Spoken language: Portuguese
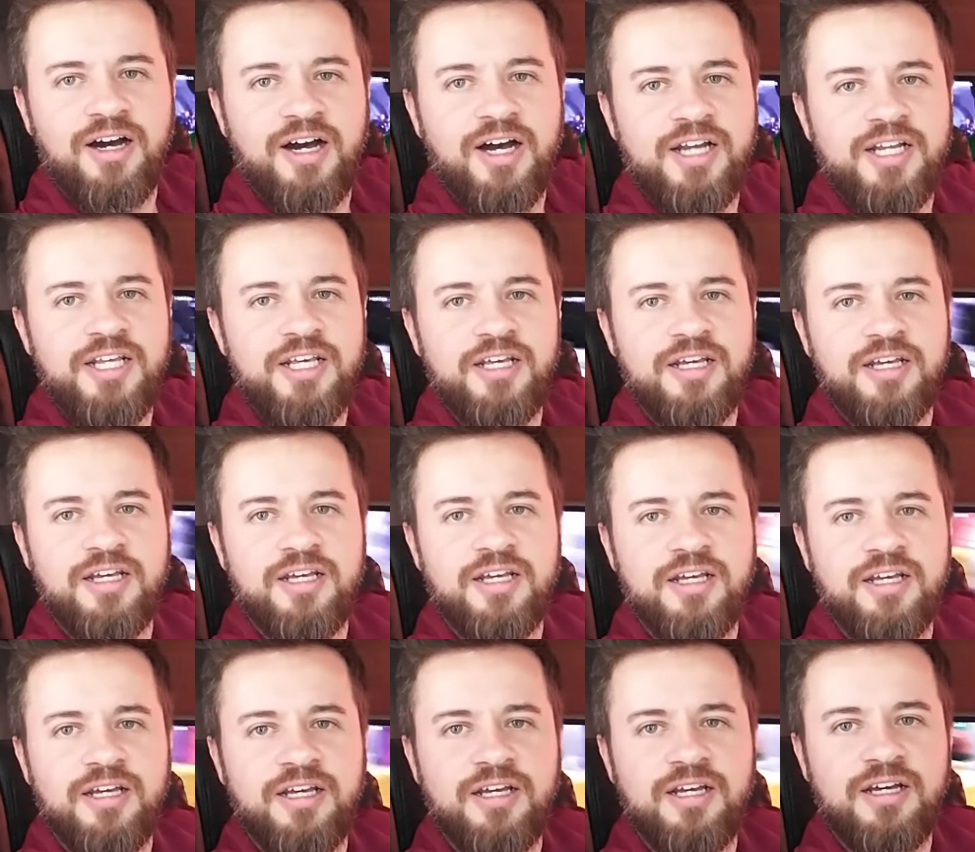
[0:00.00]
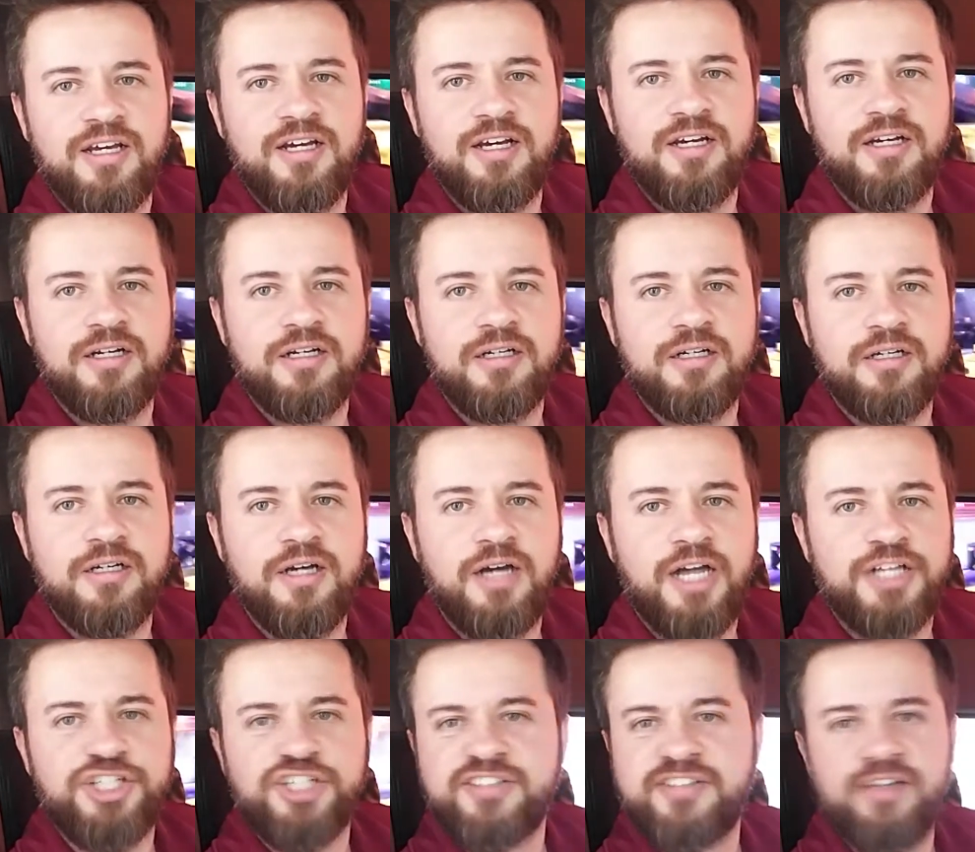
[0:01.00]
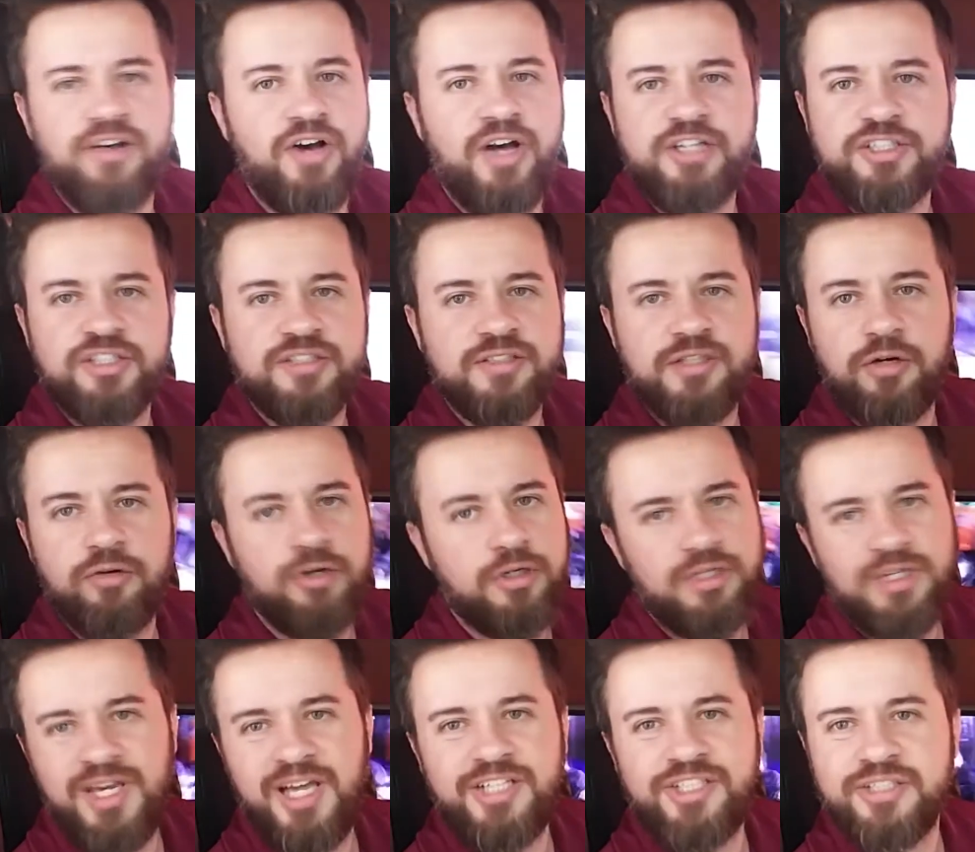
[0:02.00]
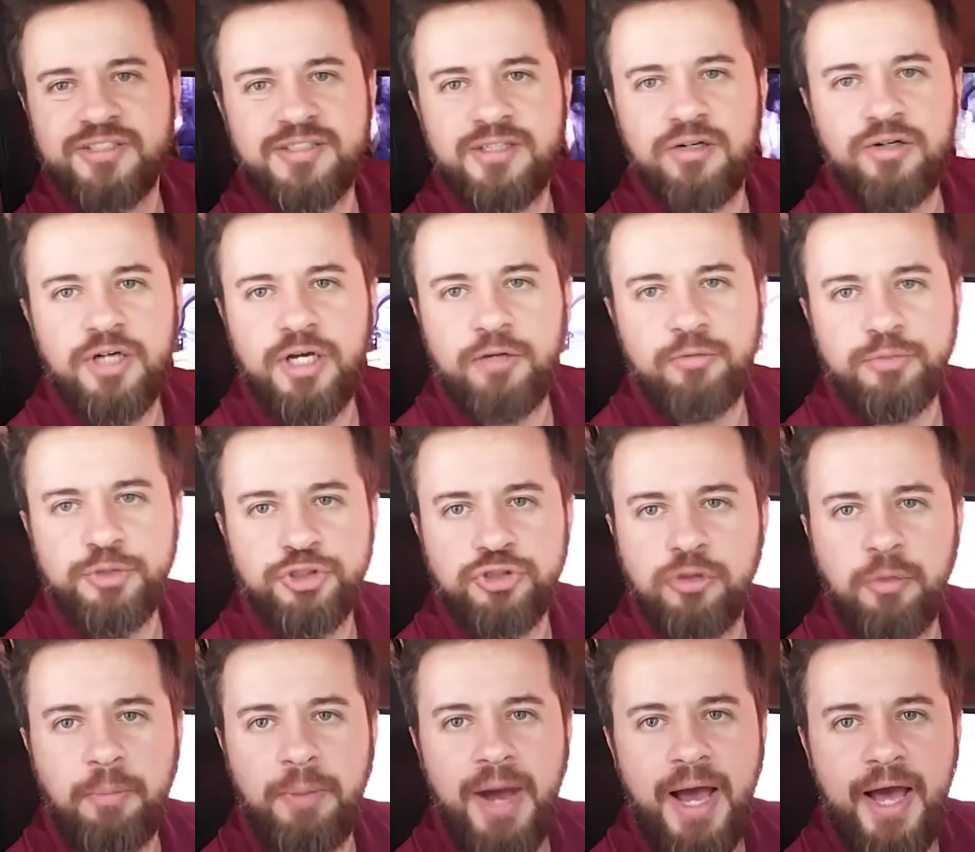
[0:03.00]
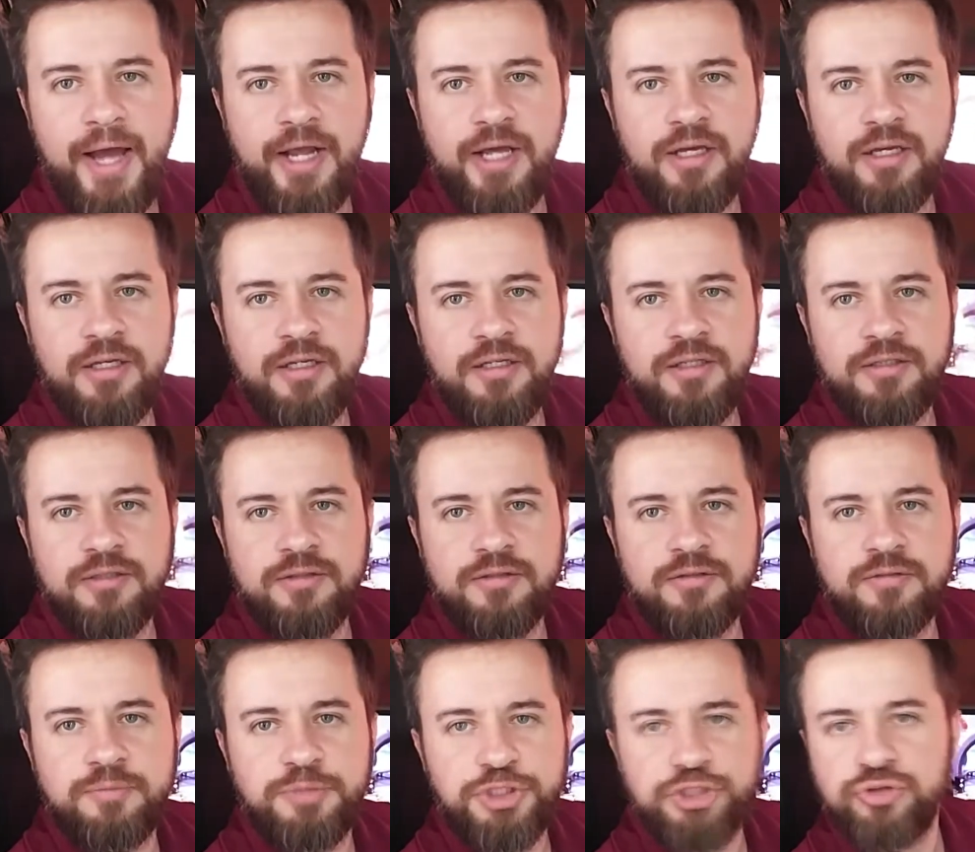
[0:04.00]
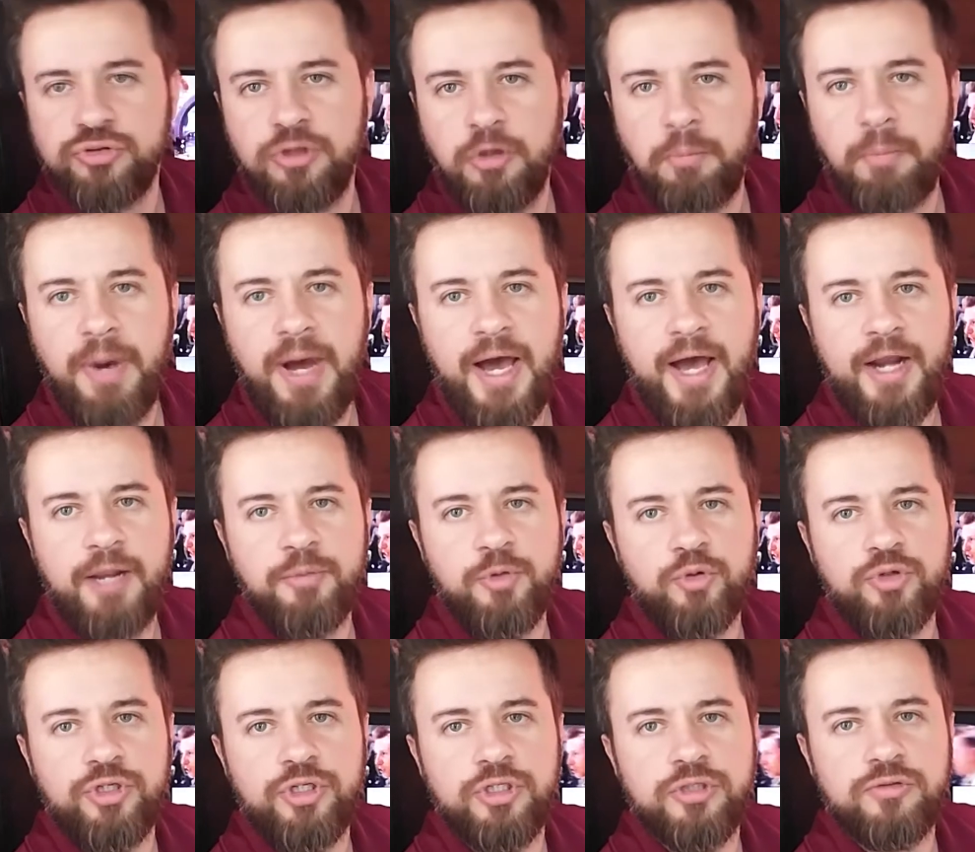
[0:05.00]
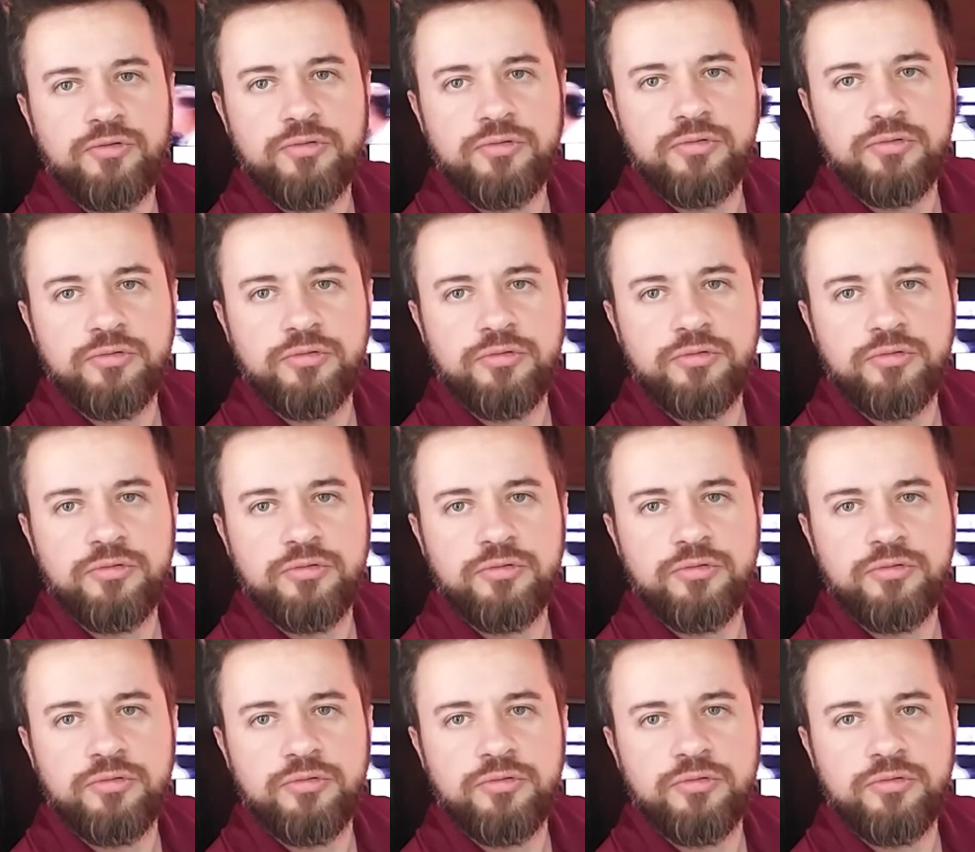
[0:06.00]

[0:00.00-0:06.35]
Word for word: Ali. Radiação, radiação. Que radiação, cara? O bicho não para. bicho não para, meu querido.